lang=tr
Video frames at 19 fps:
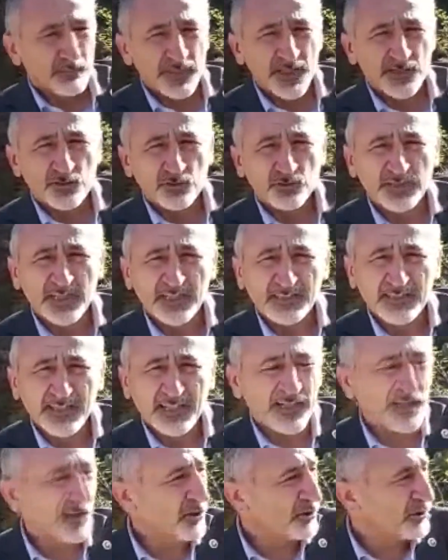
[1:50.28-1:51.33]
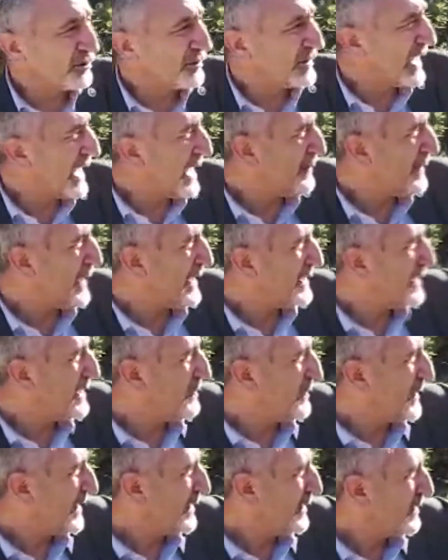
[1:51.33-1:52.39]
Mesudiye dere yolunun da hemen
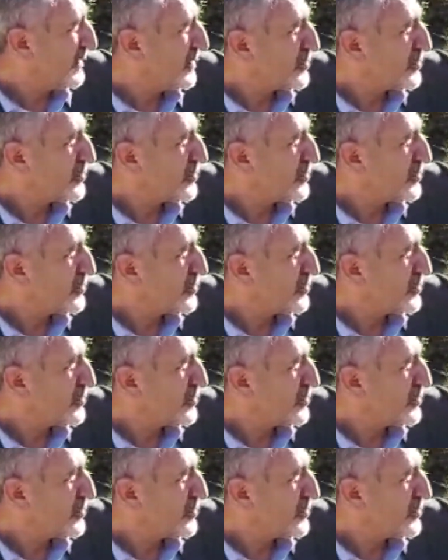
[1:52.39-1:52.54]
dibi.